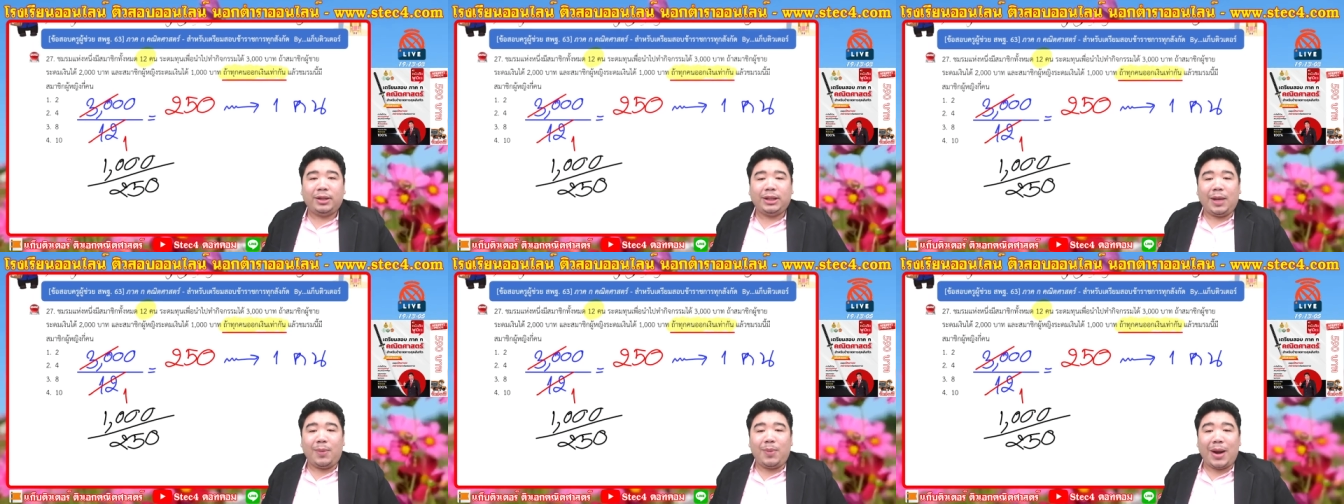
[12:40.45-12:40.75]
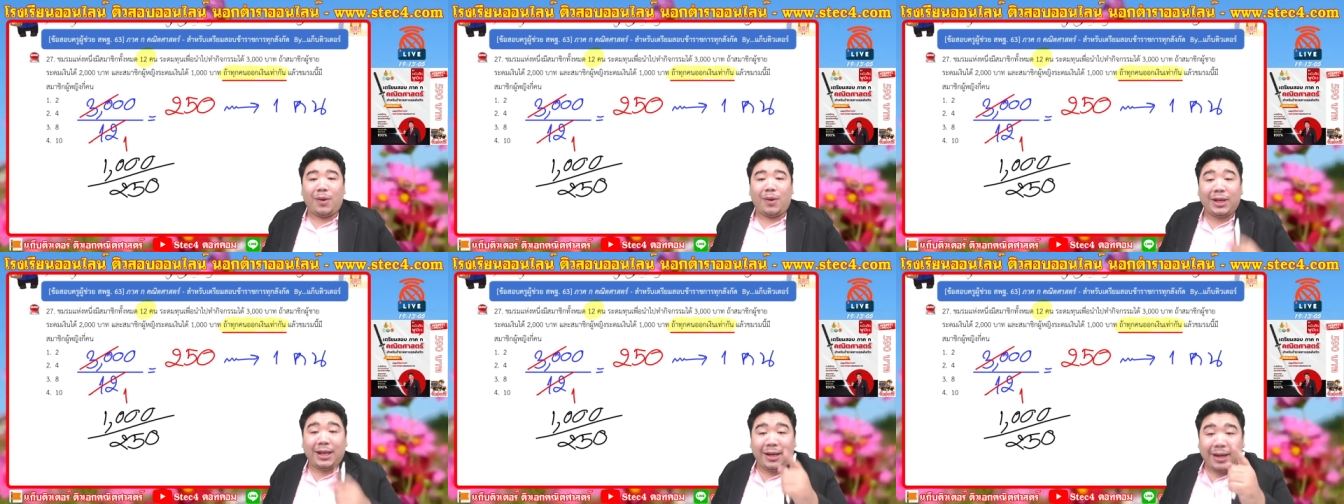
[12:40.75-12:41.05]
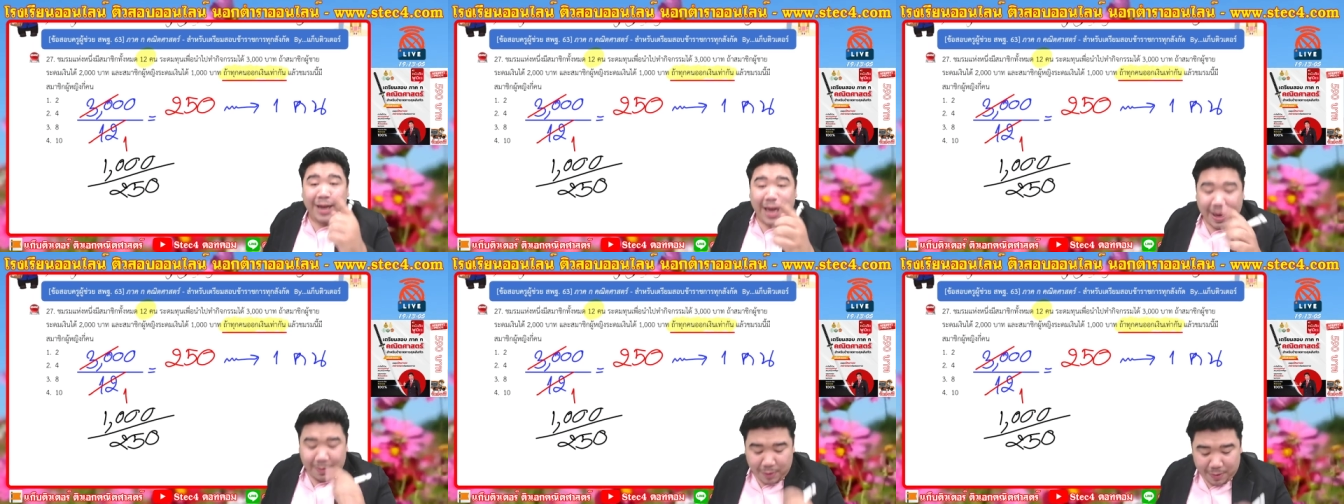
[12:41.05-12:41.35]
ถ้าเราคิด
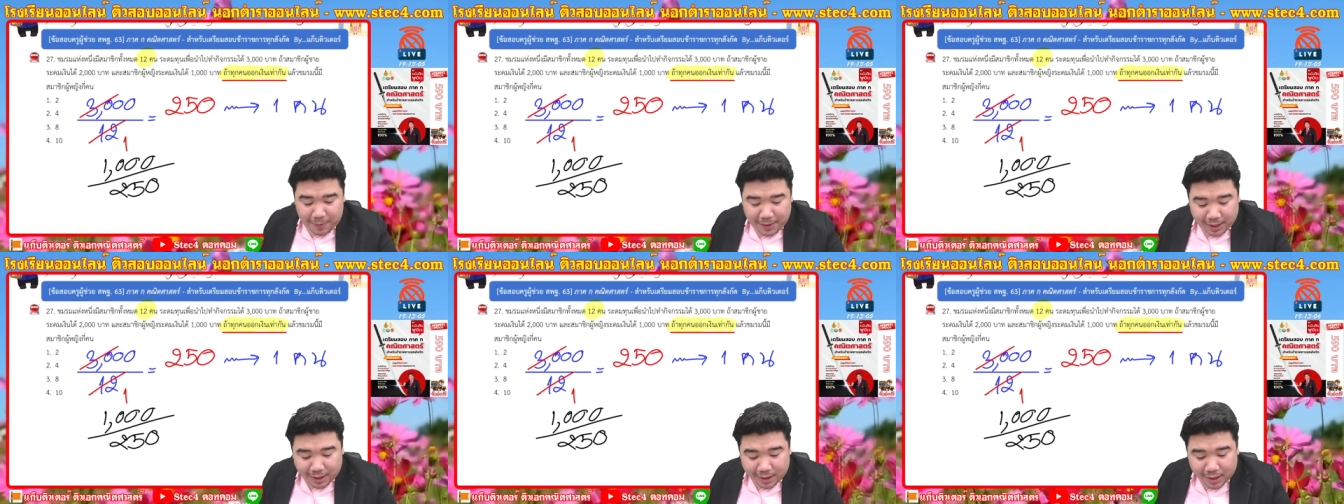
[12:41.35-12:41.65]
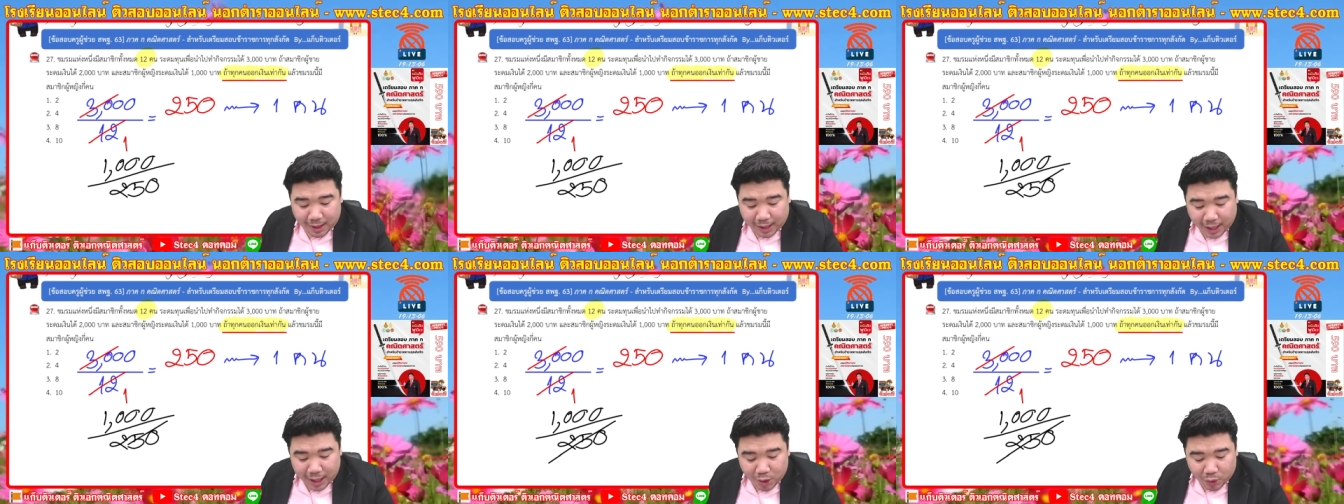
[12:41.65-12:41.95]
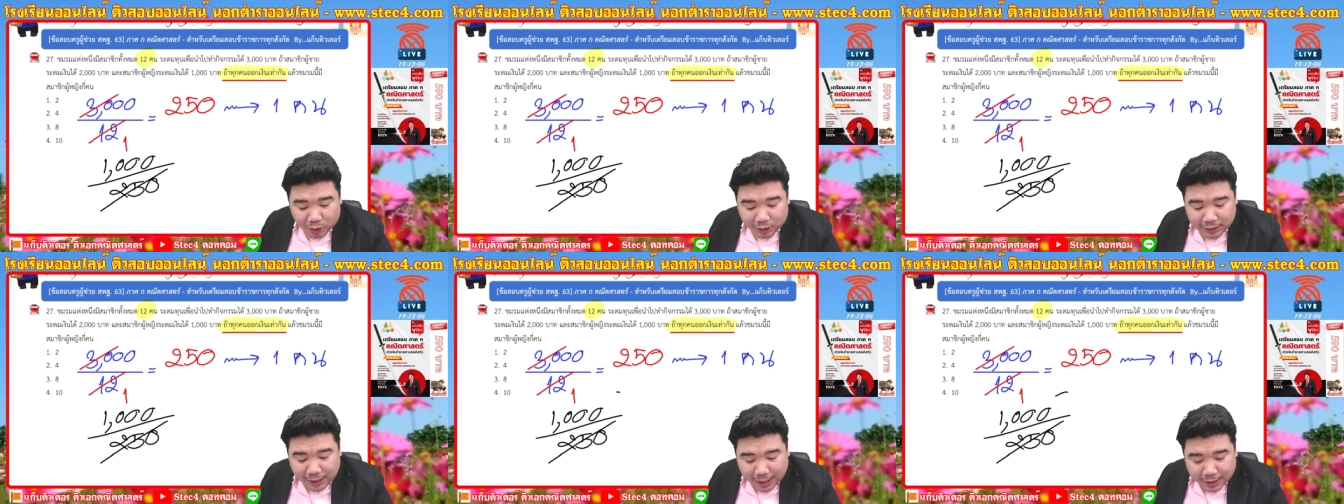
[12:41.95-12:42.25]
เลขไม่ผิดเนี่ยกระโด
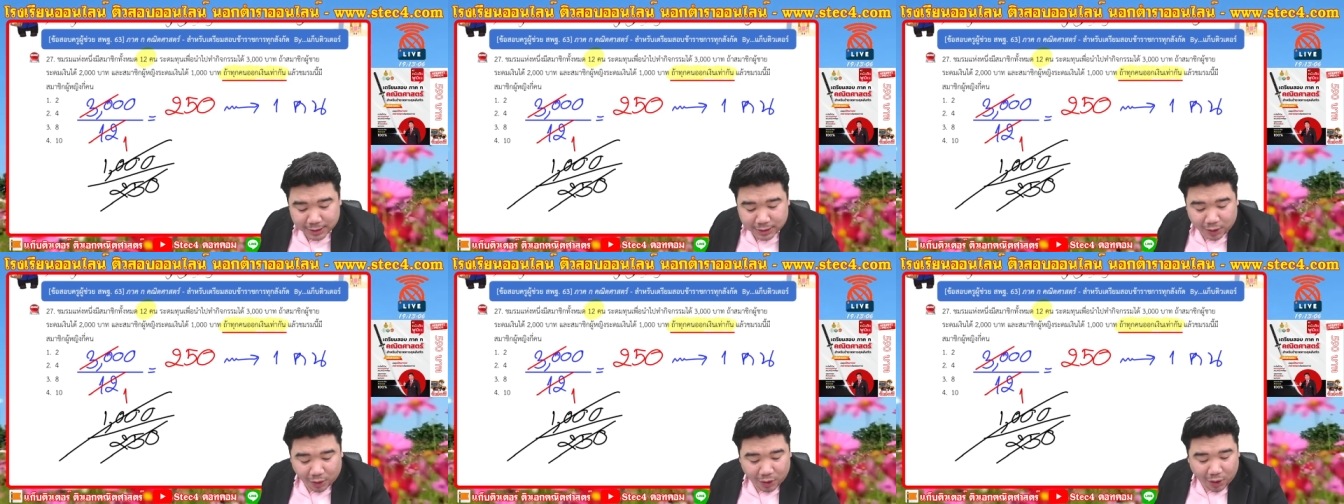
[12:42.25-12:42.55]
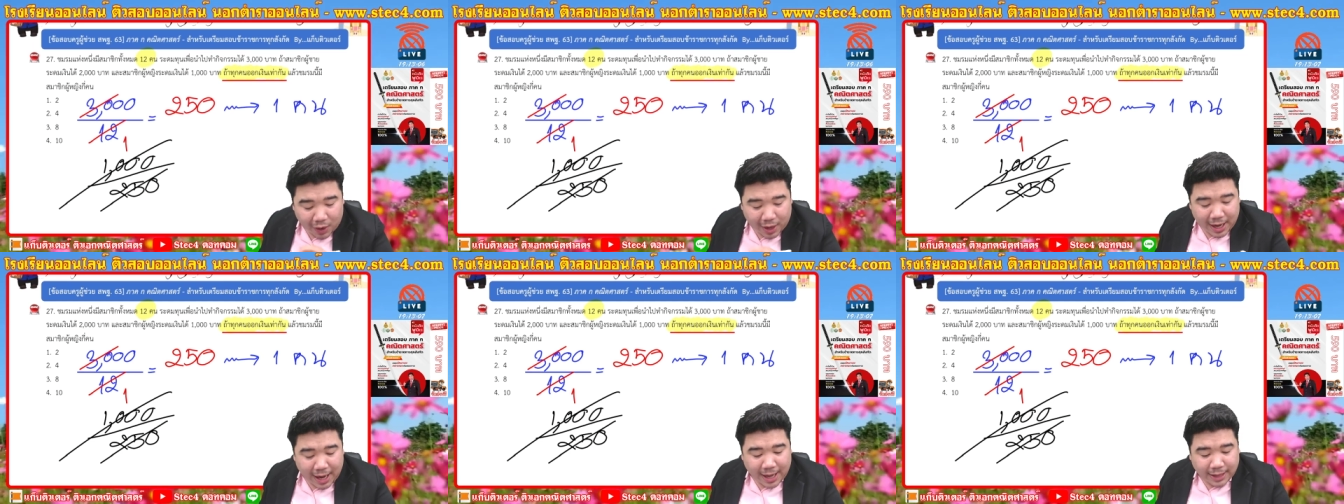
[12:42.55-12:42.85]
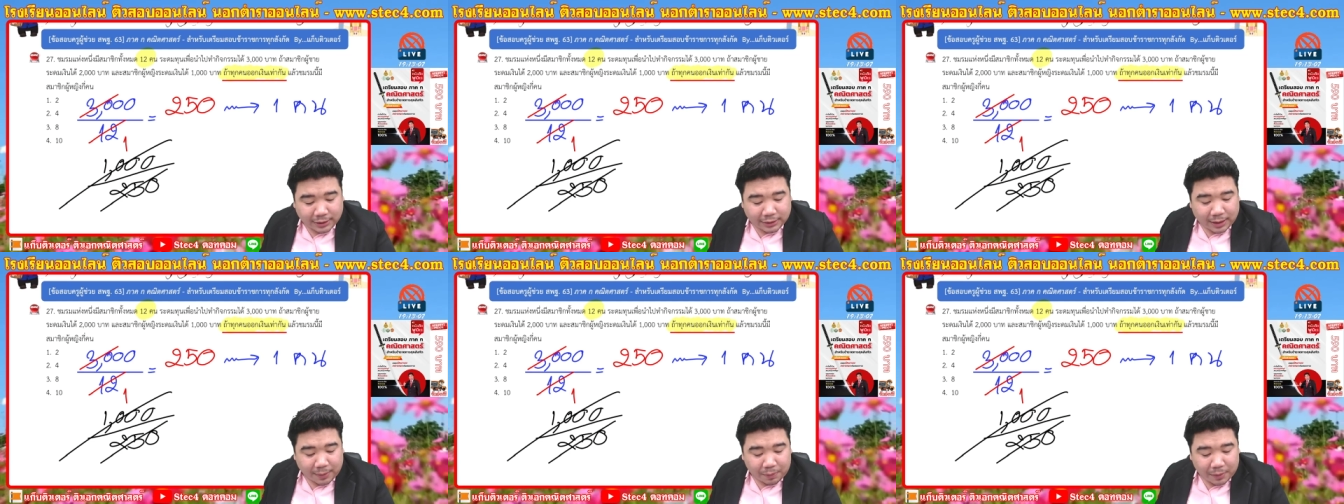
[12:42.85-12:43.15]
ดตัด
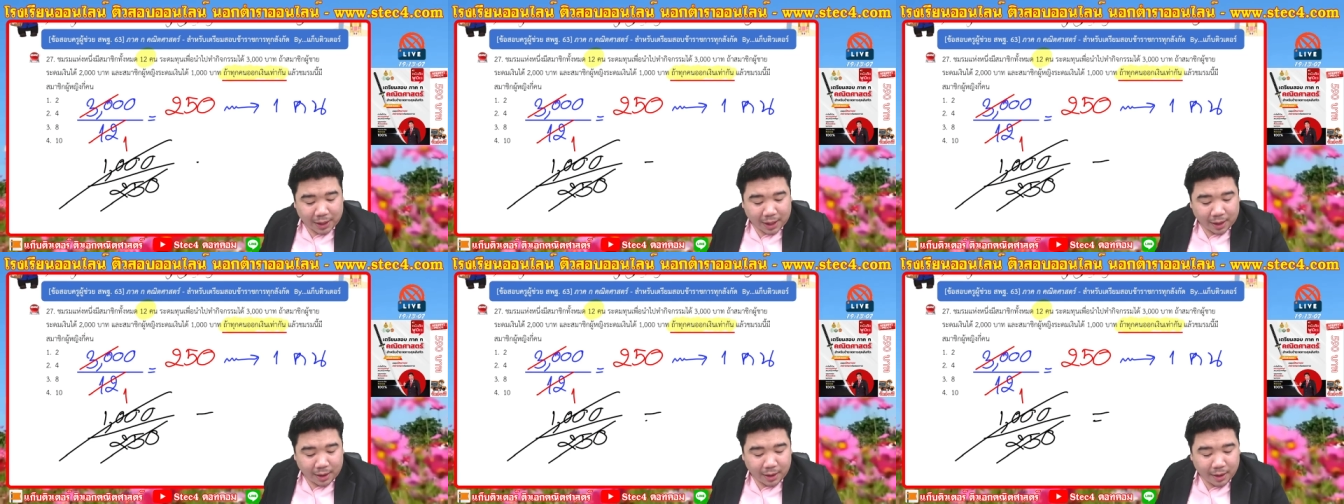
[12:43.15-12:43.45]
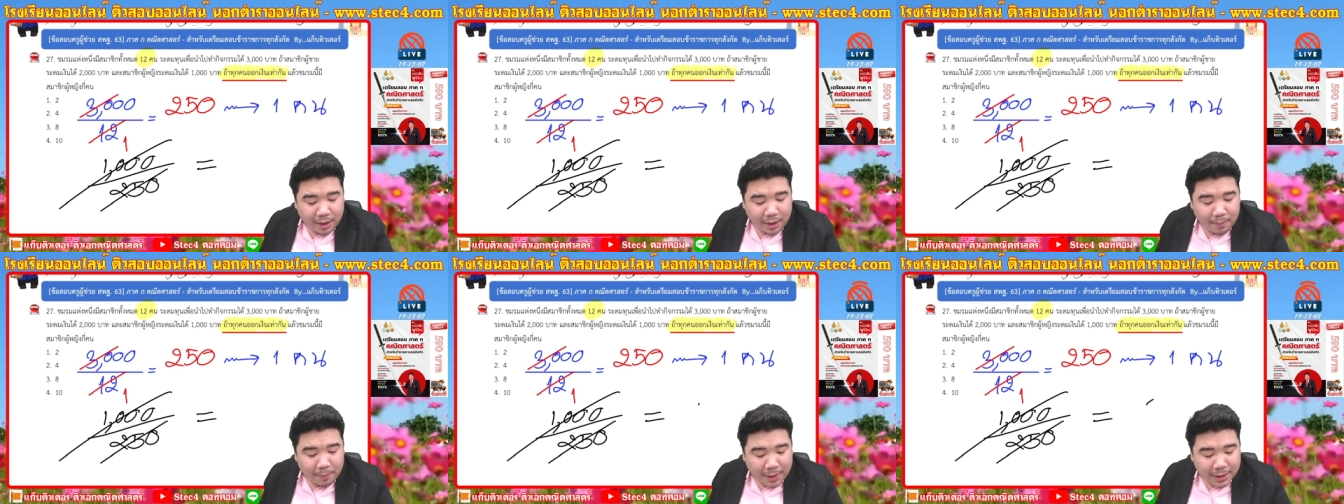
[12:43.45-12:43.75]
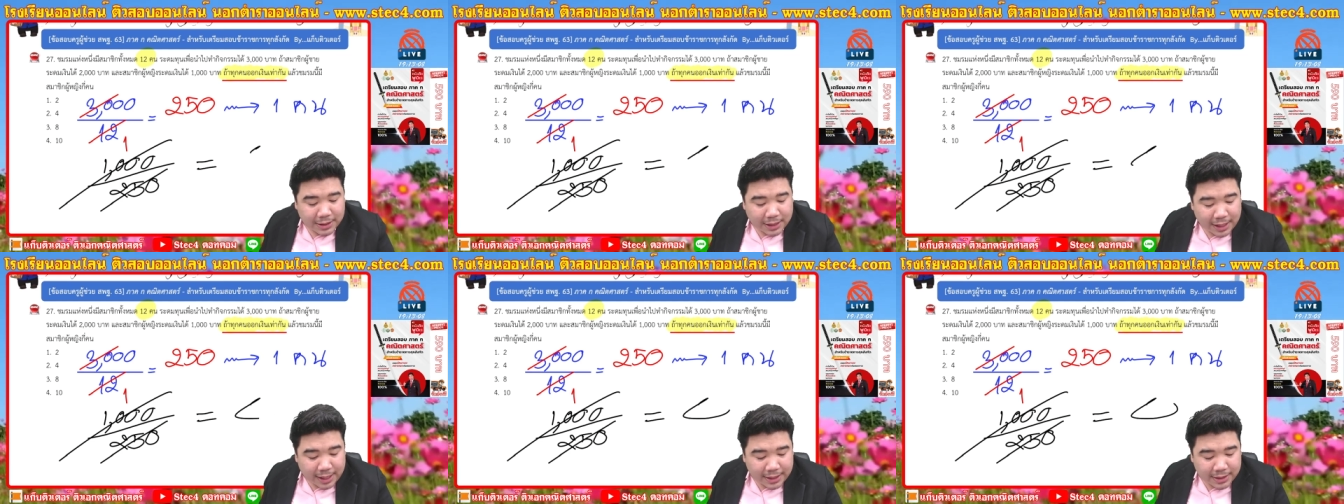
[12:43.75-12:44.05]
250เนี่ยมัน
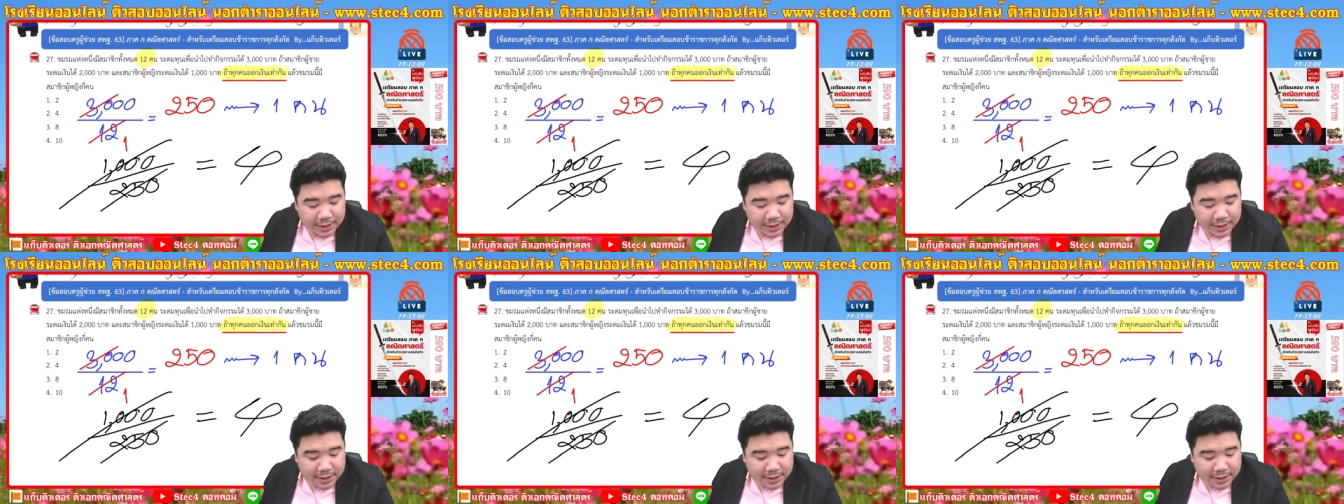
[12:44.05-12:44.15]
จะได้